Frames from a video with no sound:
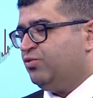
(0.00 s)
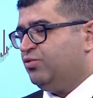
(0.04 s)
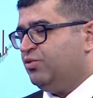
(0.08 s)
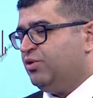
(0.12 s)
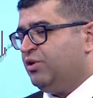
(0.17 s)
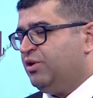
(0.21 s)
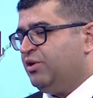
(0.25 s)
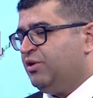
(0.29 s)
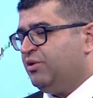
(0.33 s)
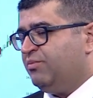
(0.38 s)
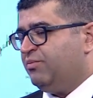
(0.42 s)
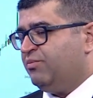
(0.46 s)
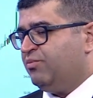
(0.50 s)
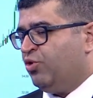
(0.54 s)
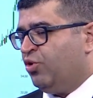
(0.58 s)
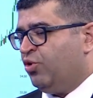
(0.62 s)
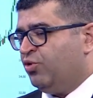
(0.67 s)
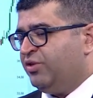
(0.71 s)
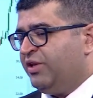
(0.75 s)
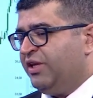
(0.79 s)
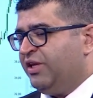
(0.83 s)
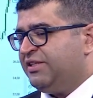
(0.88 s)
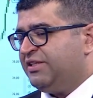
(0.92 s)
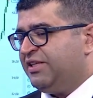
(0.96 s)
E,
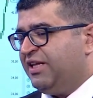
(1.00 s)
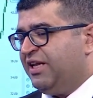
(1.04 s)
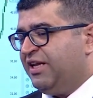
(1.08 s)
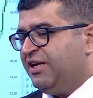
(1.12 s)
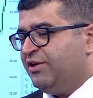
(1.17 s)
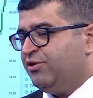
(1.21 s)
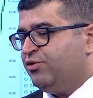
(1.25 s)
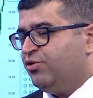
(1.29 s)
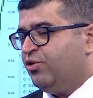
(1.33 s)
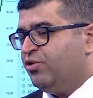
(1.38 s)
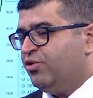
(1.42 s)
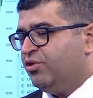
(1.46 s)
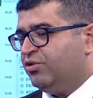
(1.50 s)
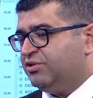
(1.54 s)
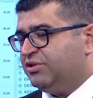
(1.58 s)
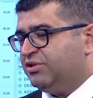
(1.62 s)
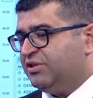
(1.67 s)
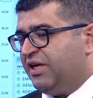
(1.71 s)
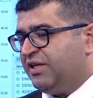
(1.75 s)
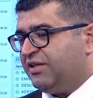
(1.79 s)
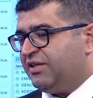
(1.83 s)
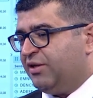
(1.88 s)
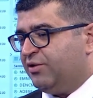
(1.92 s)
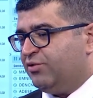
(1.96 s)
onun da etkilerini görüyoruz
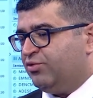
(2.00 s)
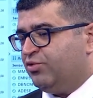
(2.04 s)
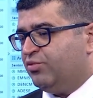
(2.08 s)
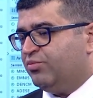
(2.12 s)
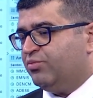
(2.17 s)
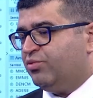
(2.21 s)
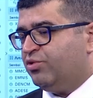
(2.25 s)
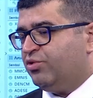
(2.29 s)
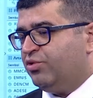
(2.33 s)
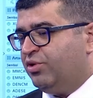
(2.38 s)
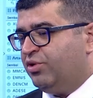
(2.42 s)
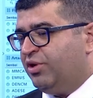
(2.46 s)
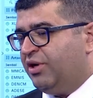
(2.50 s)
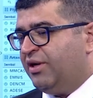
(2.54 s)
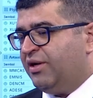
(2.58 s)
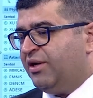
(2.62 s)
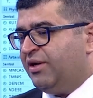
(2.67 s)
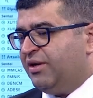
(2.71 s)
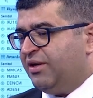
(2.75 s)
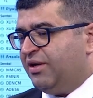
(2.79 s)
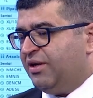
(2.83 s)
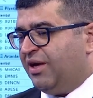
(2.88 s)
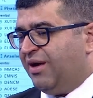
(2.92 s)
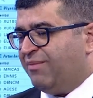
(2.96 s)
zaten dün bugün.
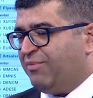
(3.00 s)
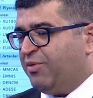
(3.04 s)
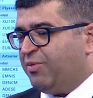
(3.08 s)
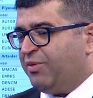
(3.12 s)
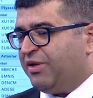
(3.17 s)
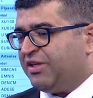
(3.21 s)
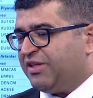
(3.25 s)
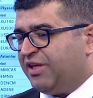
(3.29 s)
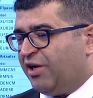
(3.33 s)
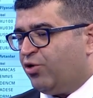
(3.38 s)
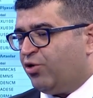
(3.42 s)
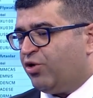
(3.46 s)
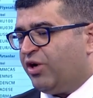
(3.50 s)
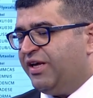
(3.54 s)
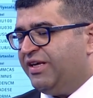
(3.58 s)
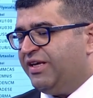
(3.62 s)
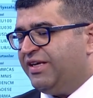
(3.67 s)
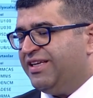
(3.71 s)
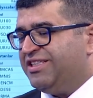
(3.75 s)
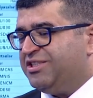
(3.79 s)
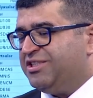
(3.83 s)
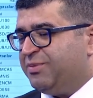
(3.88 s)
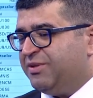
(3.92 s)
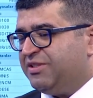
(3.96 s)
E, bir miktar orayı
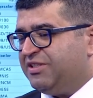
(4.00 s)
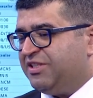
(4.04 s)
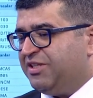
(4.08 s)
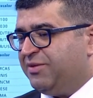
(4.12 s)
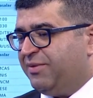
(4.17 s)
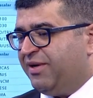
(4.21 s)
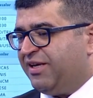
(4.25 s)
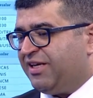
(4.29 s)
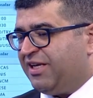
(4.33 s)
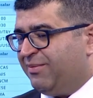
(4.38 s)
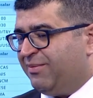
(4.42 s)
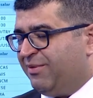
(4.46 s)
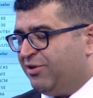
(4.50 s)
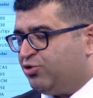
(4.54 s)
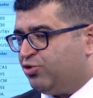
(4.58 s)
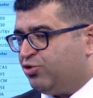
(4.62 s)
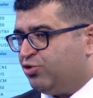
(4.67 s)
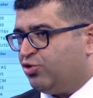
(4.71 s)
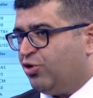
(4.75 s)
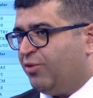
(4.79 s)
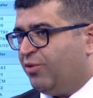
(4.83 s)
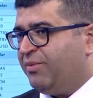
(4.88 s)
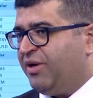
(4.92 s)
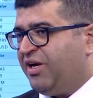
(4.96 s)
geçmesini beklemek, şu
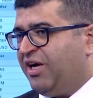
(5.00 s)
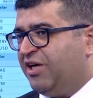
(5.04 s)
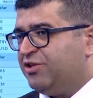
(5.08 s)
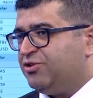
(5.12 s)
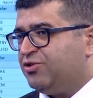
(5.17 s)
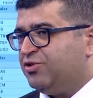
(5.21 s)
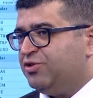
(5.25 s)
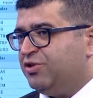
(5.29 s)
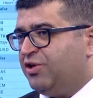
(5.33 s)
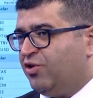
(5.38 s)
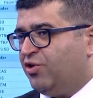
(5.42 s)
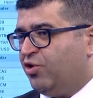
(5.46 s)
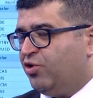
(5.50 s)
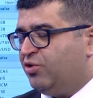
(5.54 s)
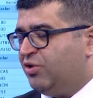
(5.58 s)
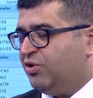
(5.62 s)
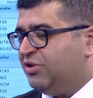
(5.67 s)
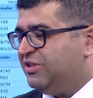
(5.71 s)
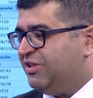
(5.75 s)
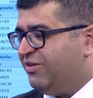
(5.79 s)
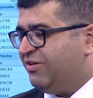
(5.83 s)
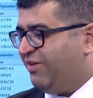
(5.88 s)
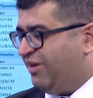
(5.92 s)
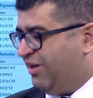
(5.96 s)
son birkaç günde gördüğü
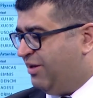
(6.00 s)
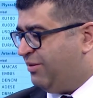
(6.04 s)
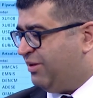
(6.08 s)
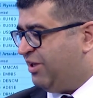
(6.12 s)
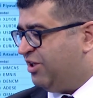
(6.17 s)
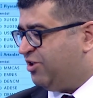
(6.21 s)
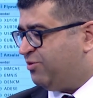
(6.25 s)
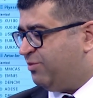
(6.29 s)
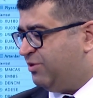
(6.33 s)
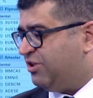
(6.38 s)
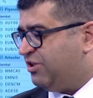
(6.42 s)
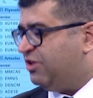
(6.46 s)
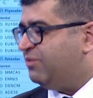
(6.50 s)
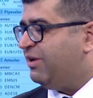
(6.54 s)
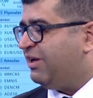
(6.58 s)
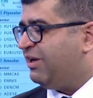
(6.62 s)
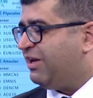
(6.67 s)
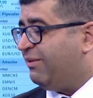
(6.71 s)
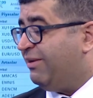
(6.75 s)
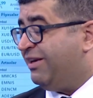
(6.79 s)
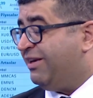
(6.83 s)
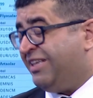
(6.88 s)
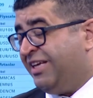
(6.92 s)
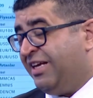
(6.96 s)
zirveleri geçmesini
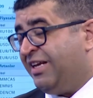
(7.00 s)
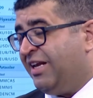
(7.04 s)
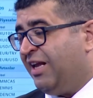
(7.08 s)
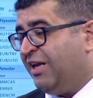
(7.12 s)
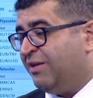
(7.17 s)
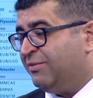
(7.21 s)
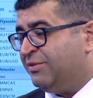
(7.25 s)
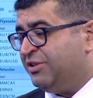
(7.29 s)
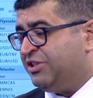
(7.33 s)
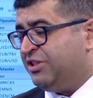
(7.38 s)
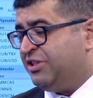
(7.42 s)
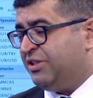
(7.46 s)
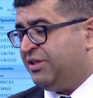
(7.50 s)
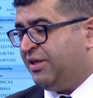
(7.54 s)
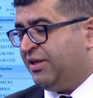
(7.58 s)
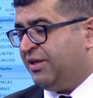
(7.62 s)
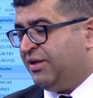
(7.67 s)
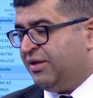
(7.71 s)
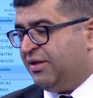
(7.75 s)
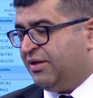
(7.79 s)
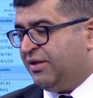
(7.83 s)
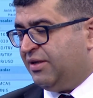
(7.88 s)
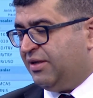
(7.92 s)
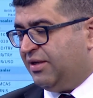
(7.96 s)
beklemek yeni alım için
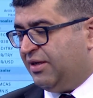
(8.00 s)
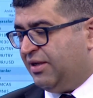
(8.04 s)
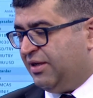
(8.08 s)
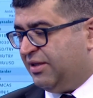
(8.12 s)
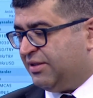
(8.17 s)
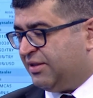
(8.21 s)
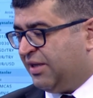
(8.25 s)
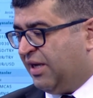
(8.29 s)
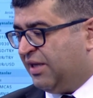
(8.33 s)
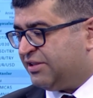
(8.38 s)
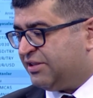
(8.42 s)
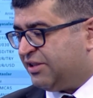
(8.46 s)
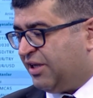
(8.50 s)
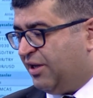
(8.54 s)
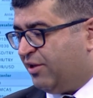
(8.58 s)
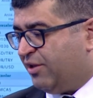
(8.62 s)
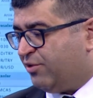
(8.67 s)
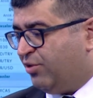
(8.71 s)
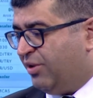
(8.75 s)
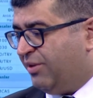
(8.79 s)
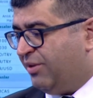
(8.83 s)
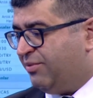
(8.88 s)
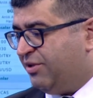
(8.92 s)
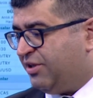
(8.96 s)
daha
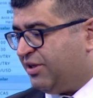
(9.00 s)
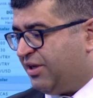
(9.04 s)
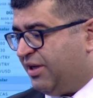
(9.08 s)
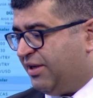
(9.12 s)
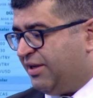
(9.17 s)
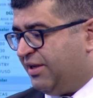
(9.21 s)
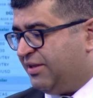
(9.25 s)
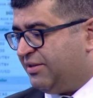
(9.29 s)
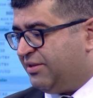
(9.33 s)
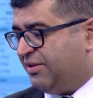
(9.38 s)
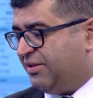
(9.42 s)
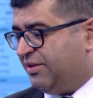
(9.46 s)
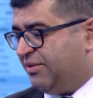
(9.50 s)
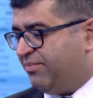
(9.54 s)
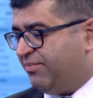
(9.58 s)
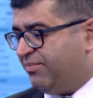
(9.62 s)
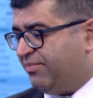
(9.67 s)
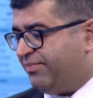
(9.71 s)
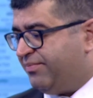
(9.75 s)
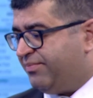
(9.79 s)
sağlıklı olabilir kanaatindeyim.